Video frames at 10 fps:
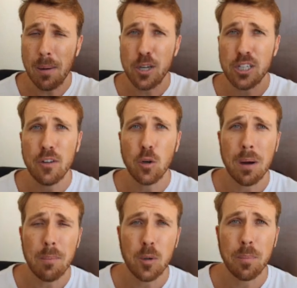a gente está vendo o
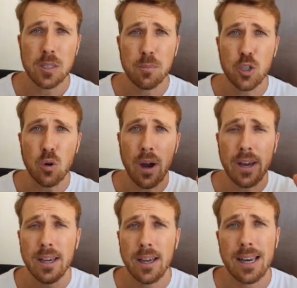pump do preço do
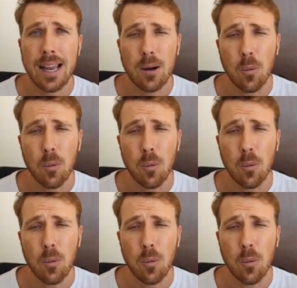Bitcoin, né?